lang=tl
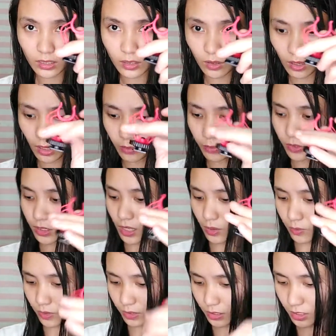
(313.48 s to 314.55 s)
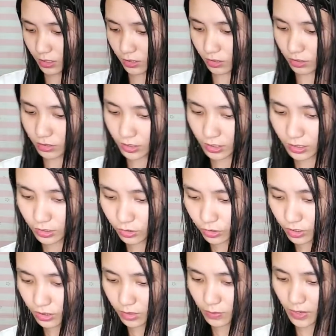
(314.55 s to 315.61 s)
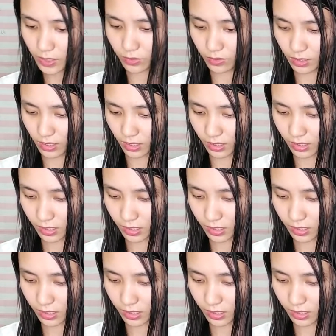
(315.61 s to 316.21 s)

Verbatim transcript: Hindi ko alam yung tawag dito. Nandito yung sa manual.